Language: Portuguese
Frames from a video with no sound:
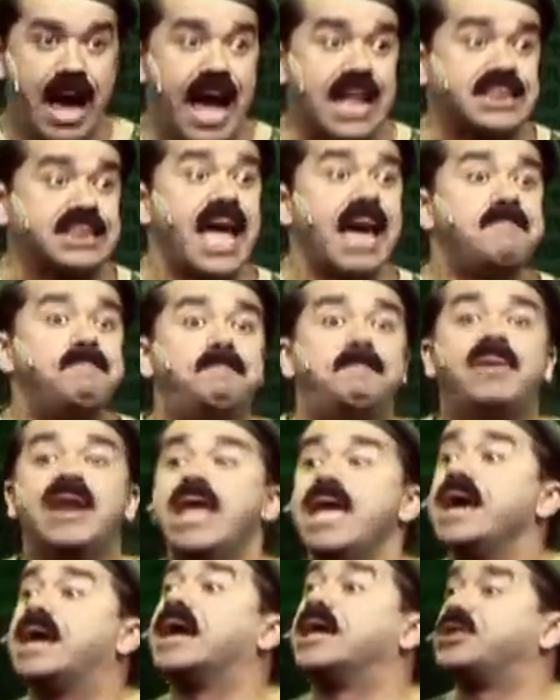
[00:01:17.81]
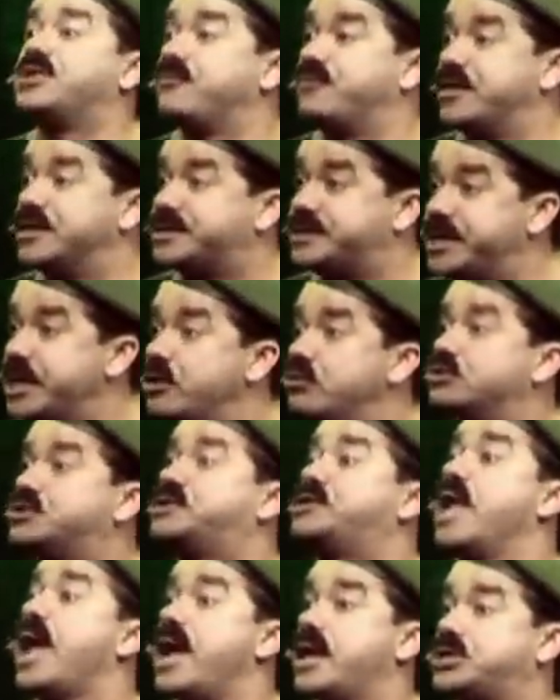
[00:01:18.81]
Até briga de
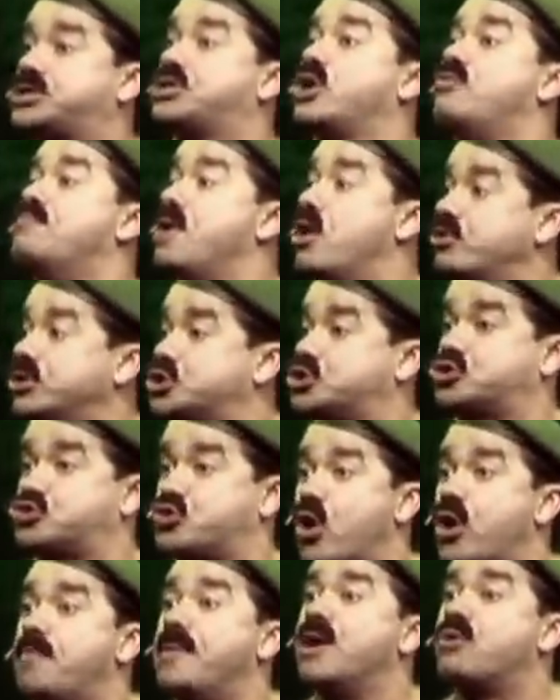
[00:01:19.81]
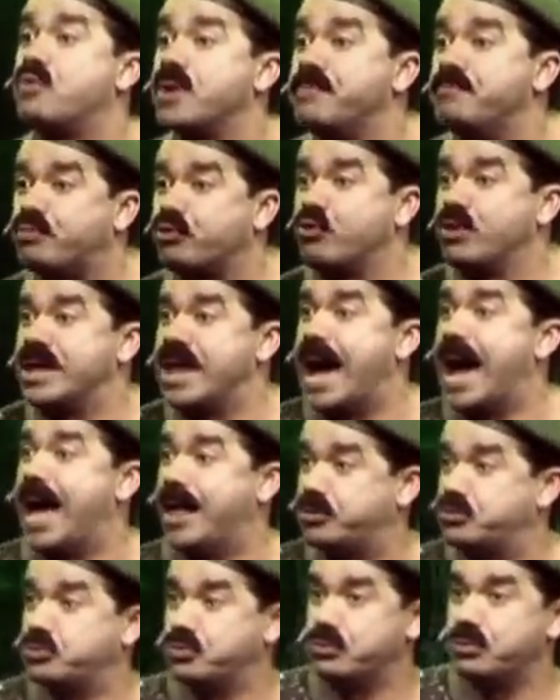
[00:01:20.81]
vizinhos deixa o meu estômago
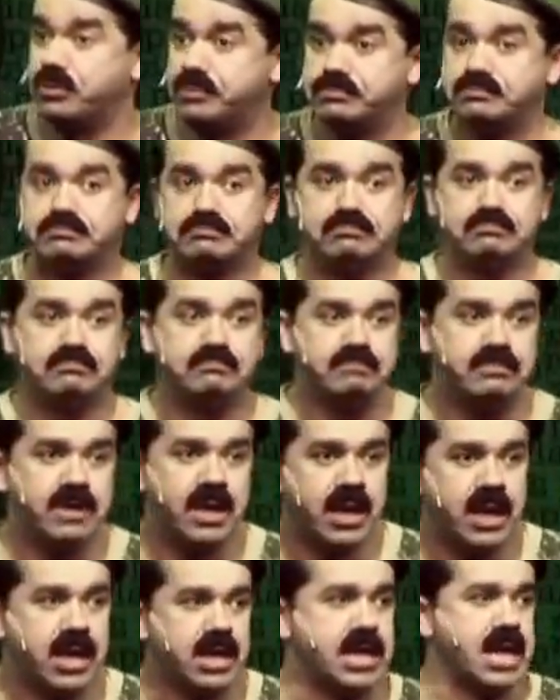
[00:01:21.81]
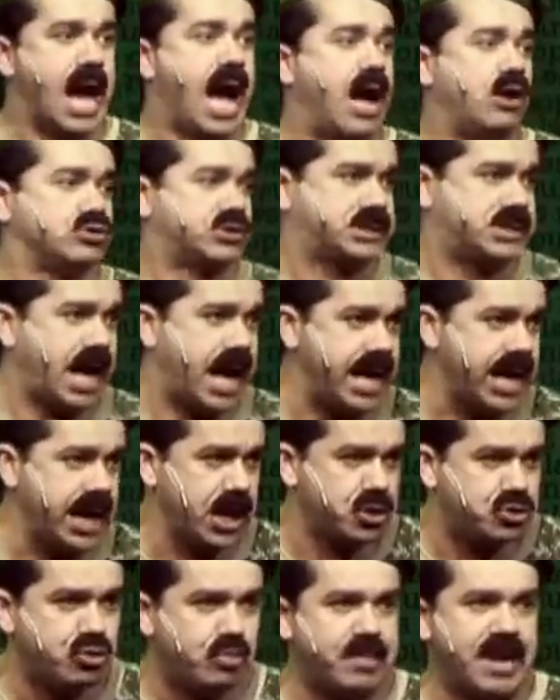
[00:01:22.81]
embrulhado. E ao
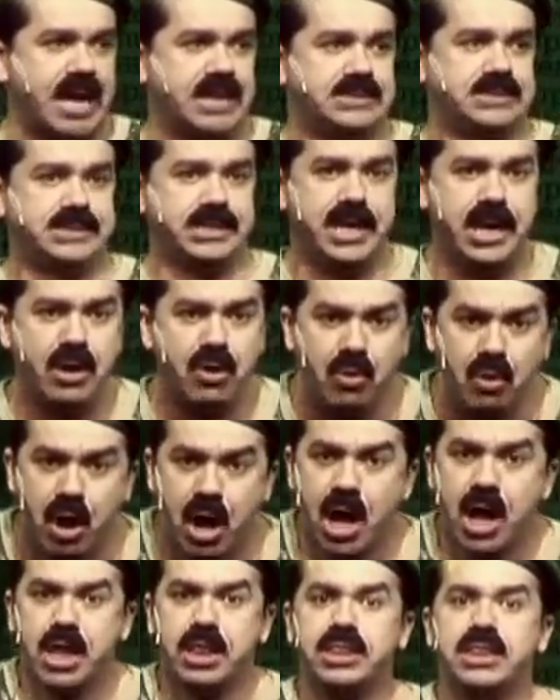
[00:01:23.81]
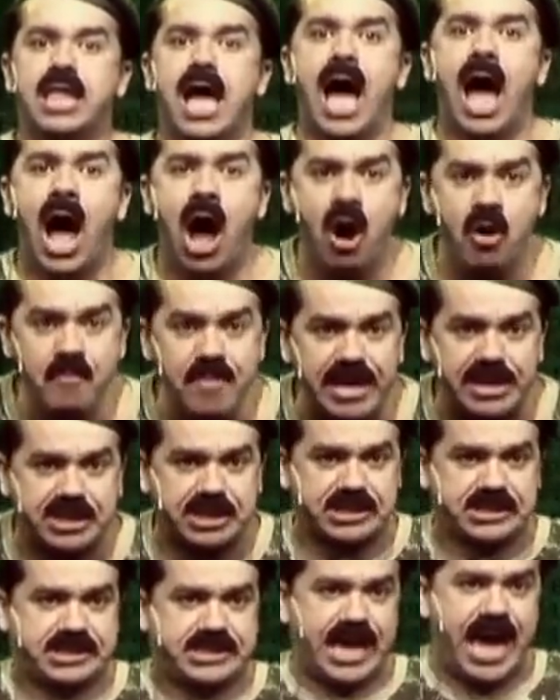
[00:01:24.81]
sair do Brasil, não me
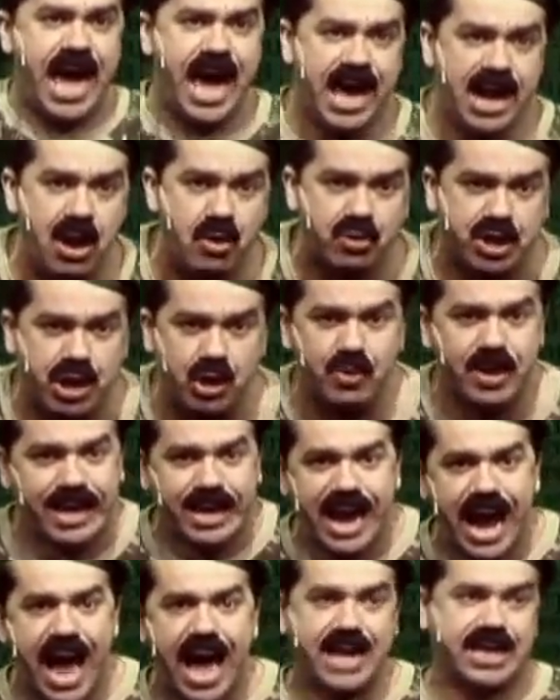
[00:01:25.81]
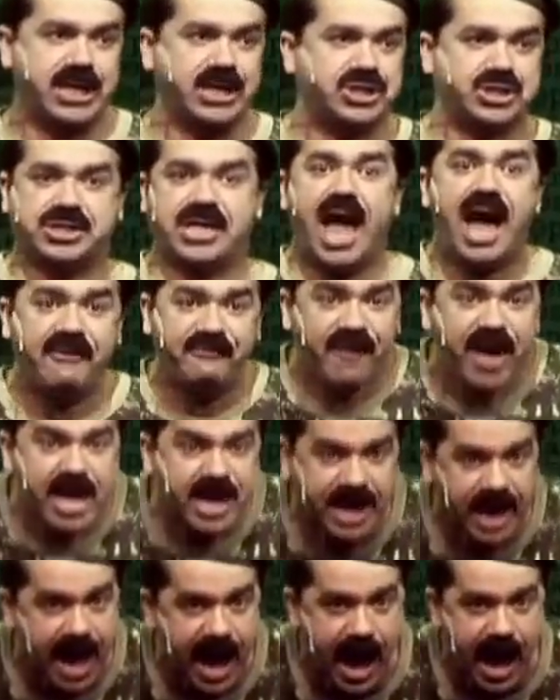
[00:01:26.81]
disseram que o Iraque estava
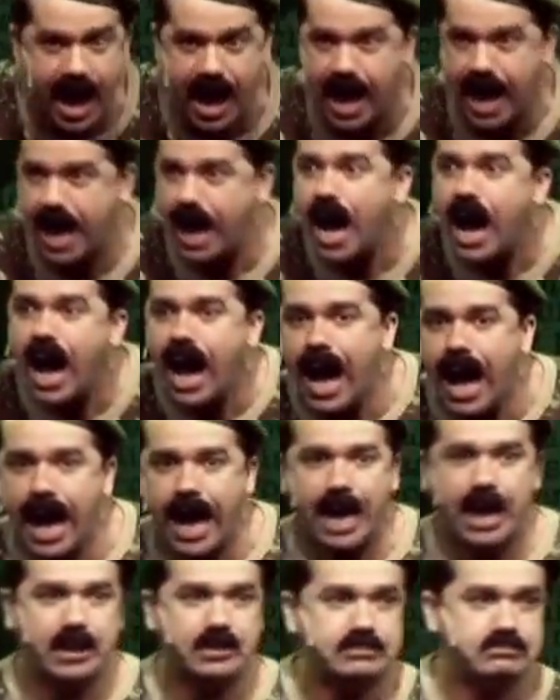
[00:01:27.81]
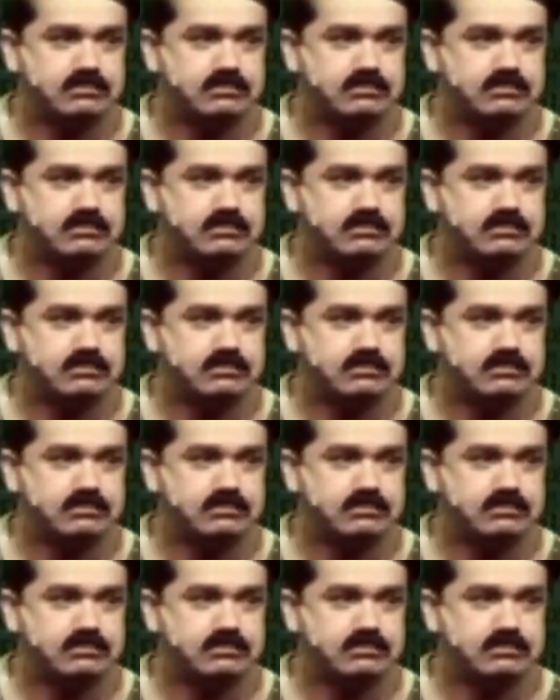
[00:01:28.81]
em guerra.